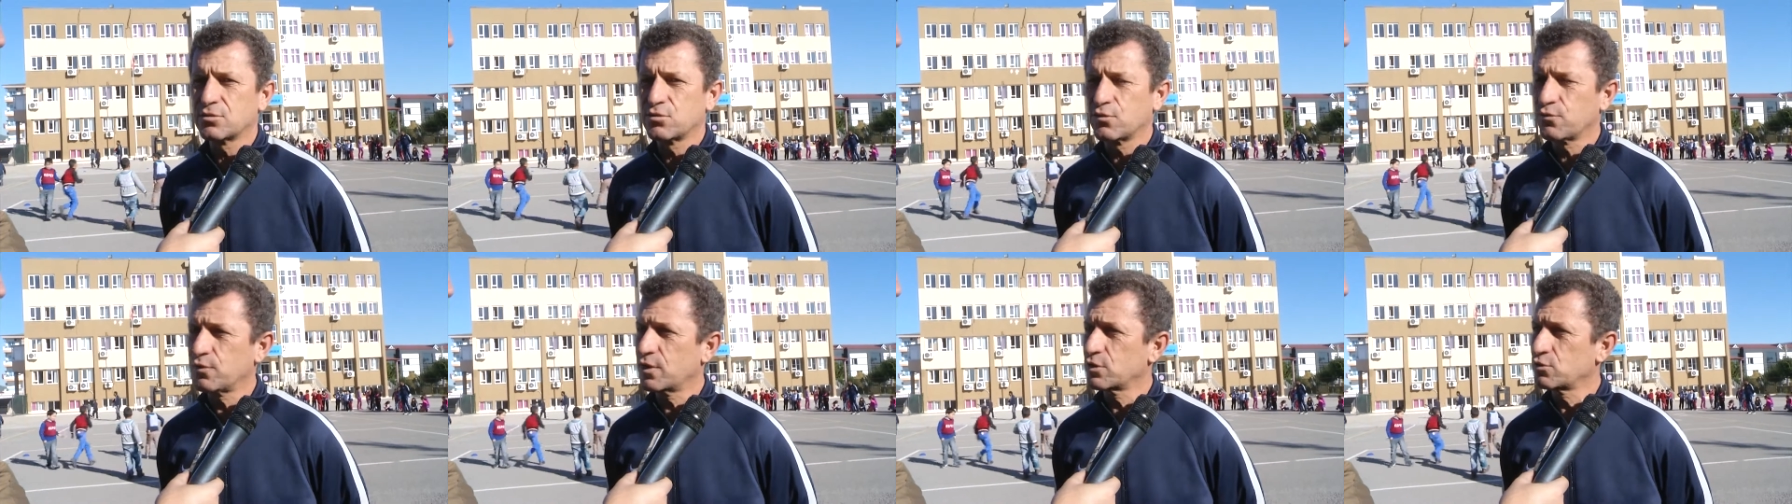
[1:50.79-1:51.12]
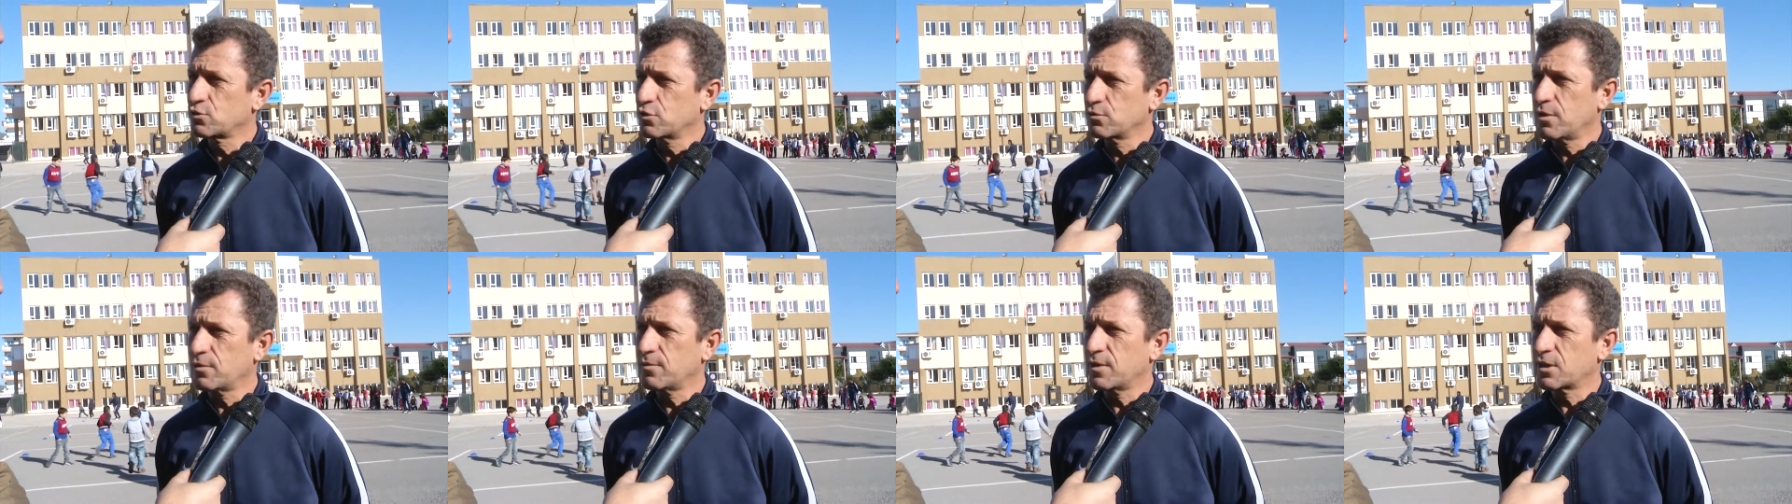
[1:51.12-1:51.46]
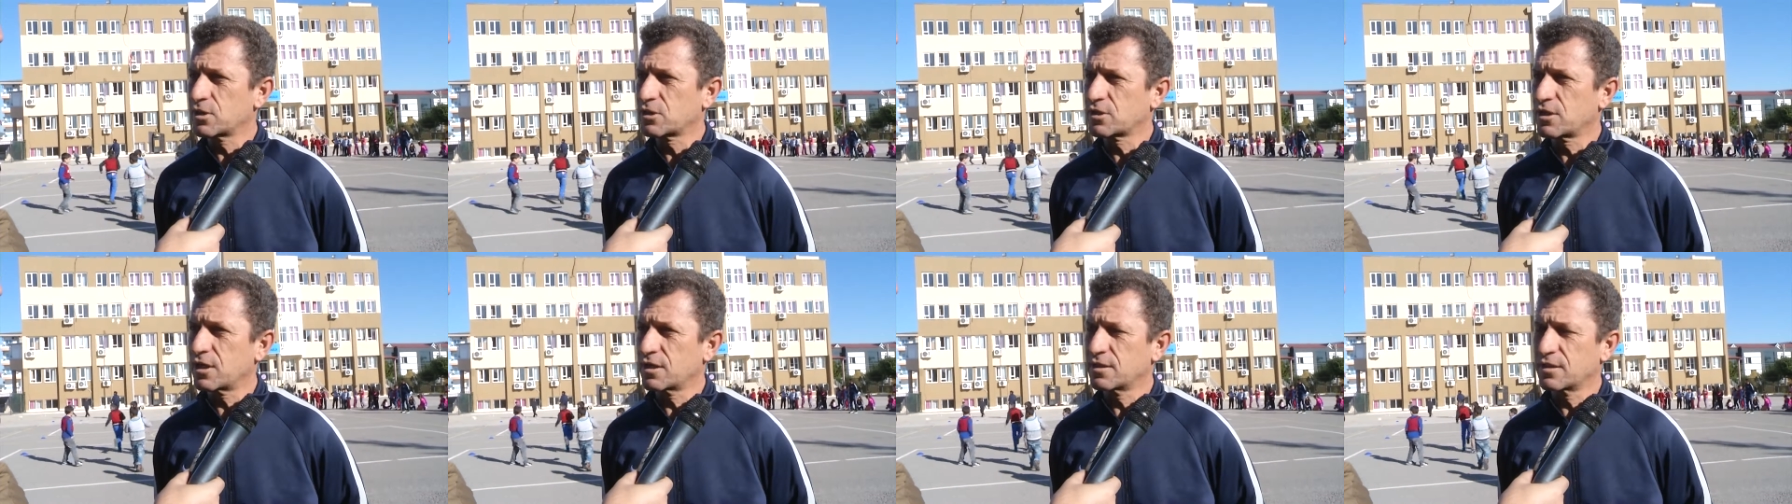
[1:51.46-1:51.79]
TÜFAŞ Şube
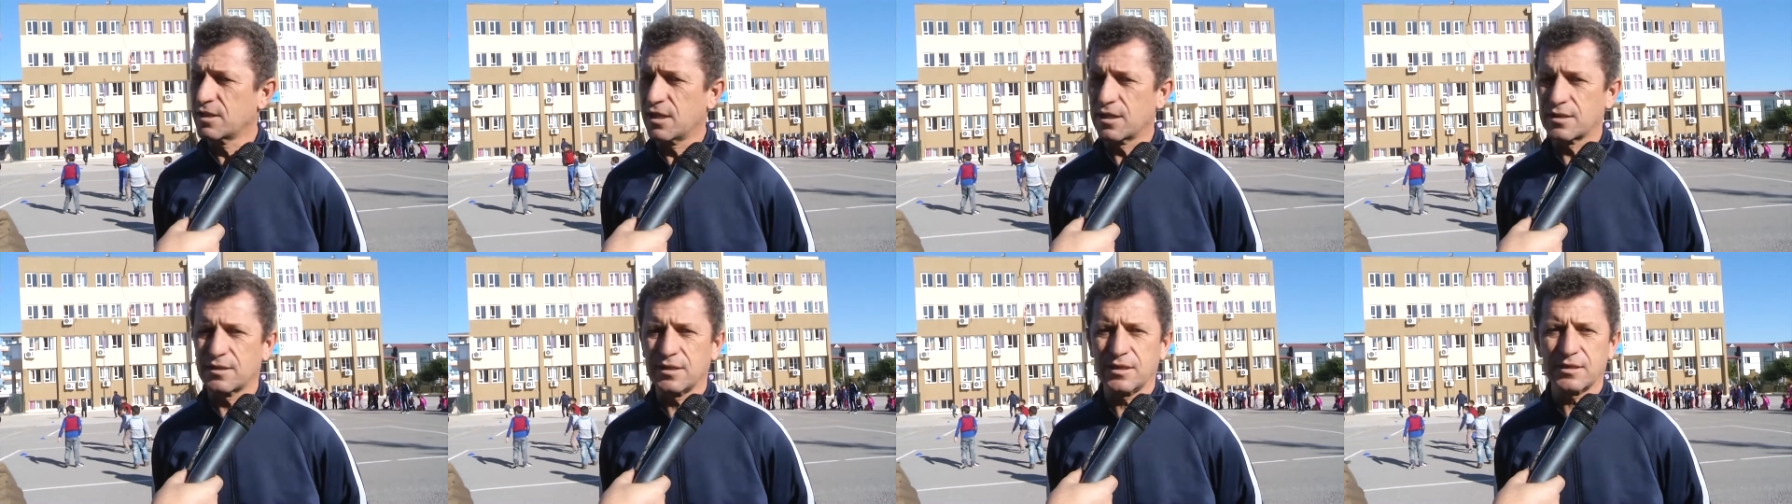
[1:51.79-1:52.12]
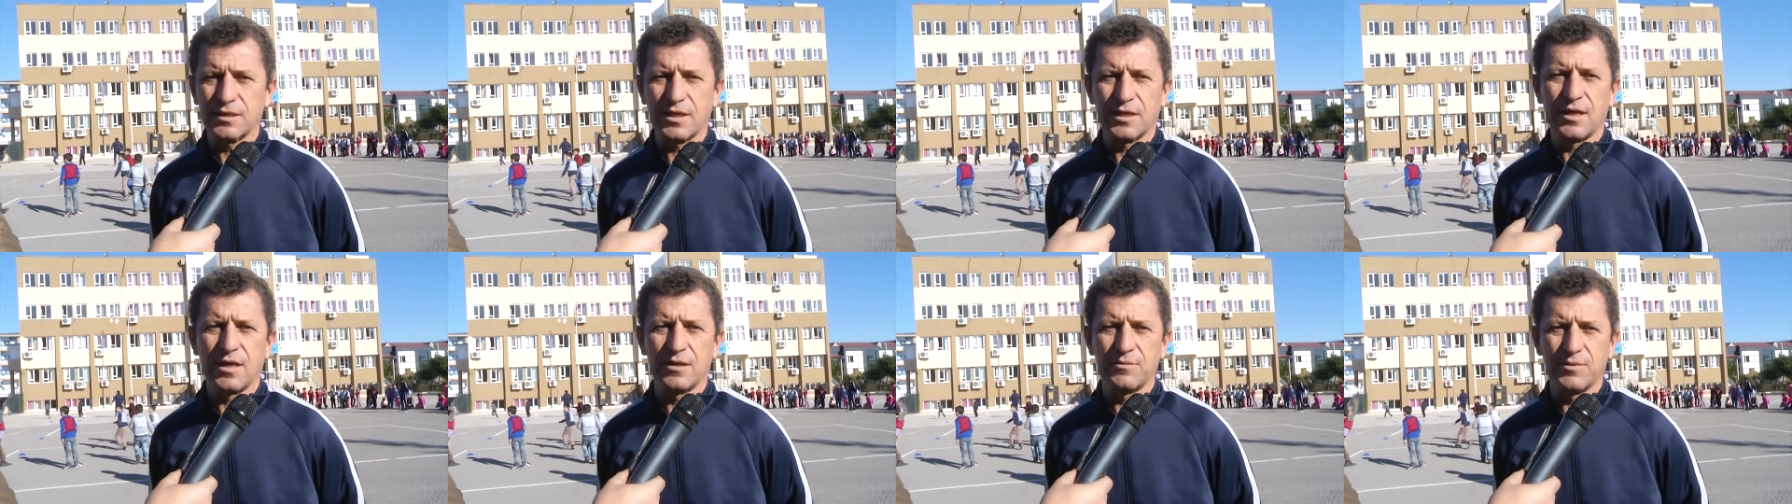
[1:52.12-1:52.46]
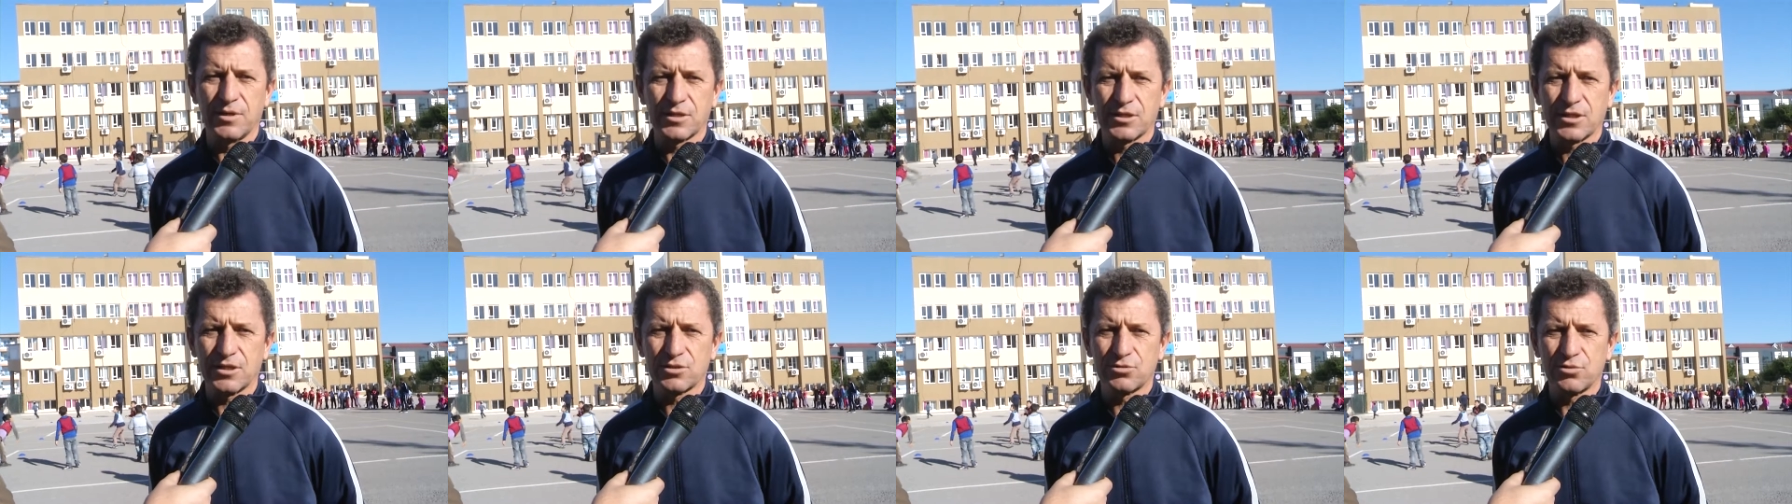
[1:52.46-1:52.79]
Başkanlarına, Genel
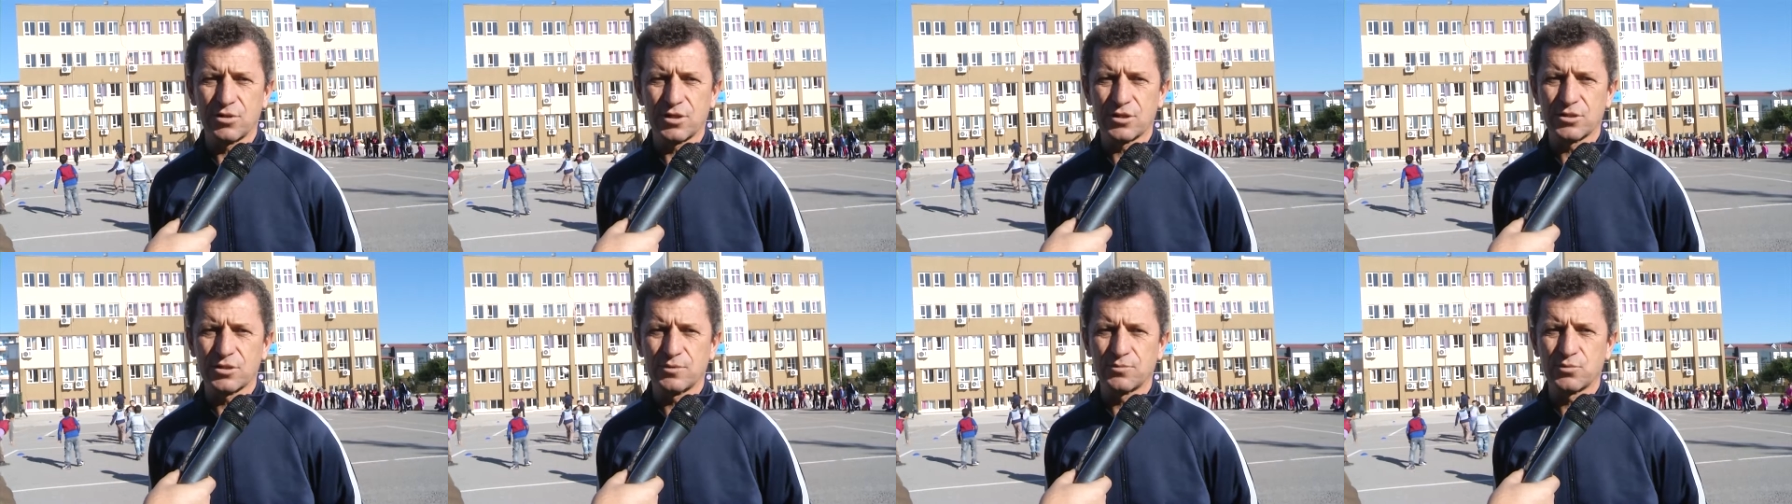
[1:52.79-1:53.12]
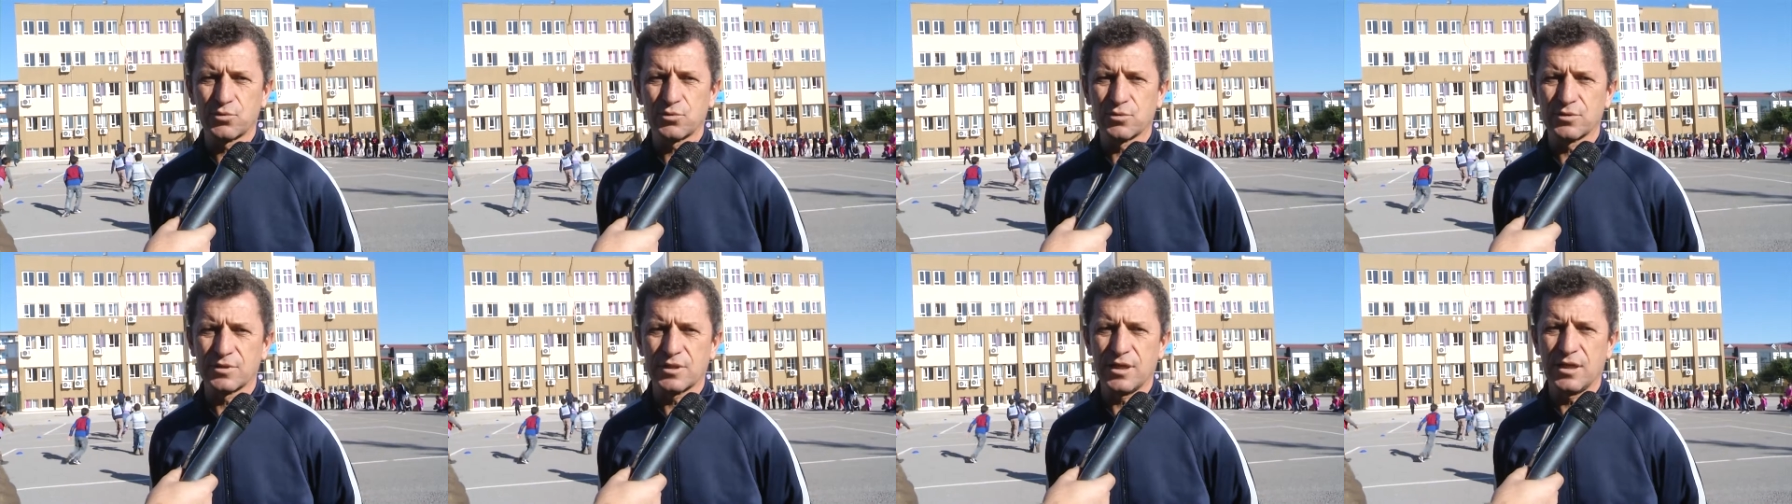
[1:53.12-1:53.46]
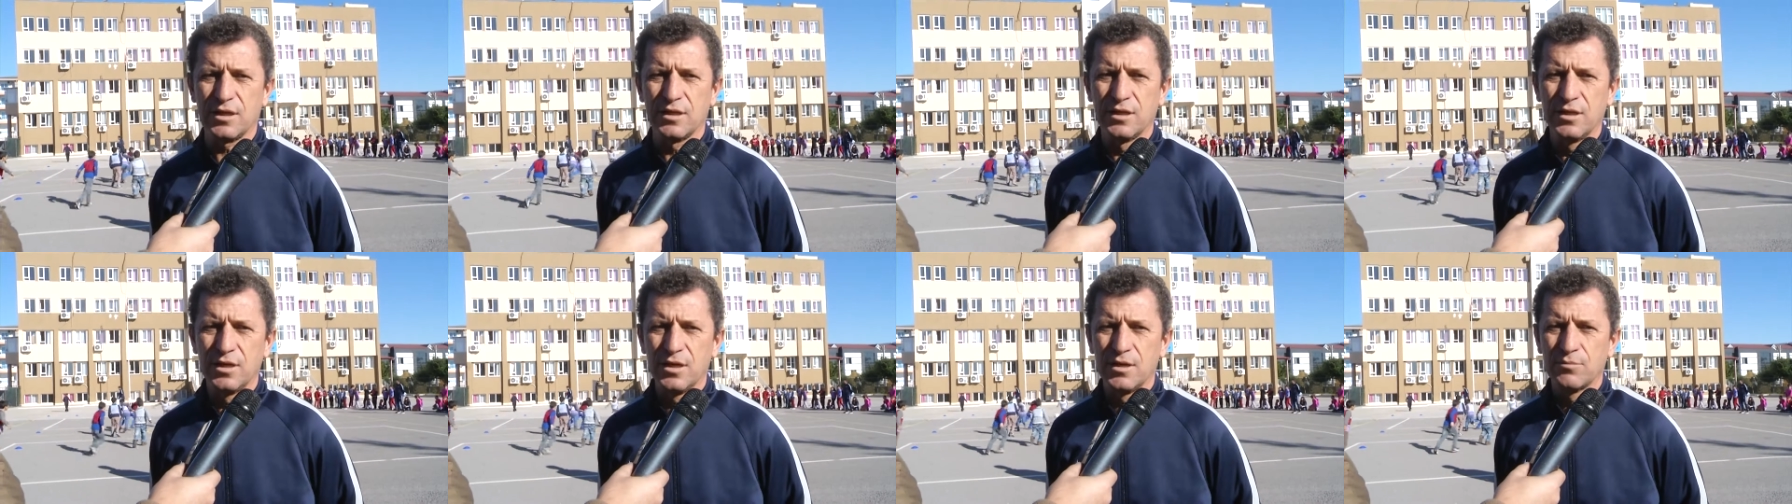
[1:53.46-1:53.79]
Merkez Yönetim
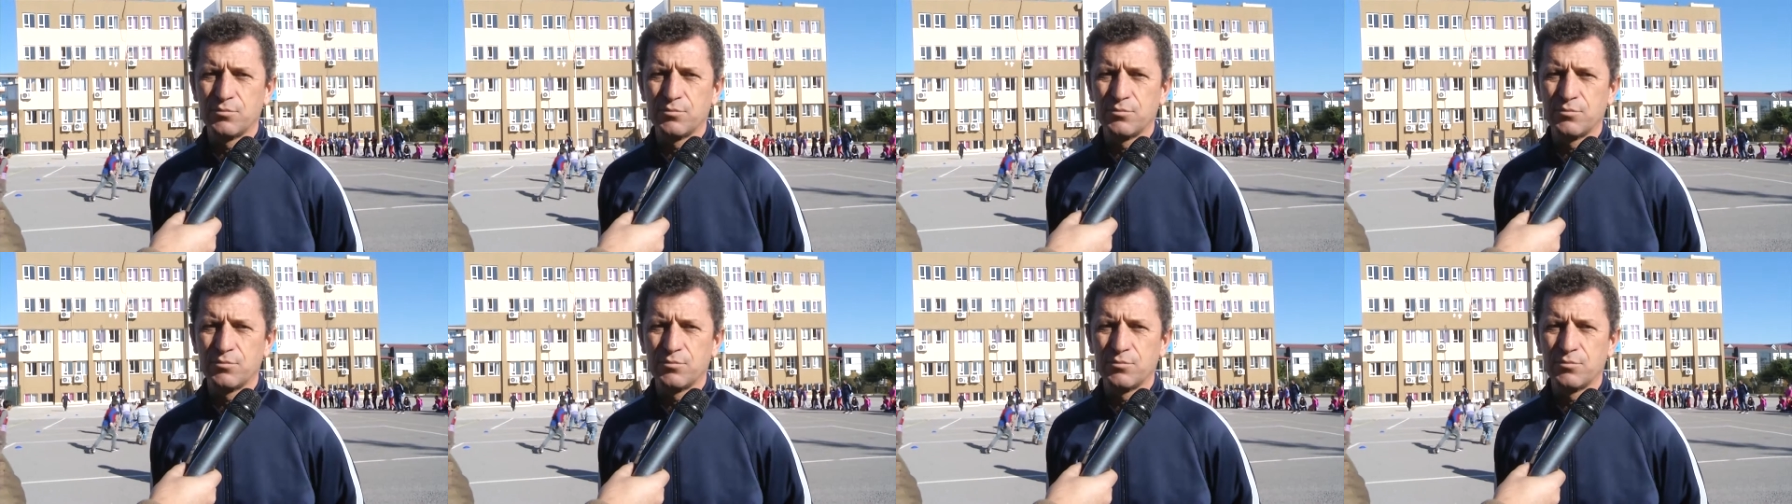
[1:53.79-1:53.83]
Kurulu'na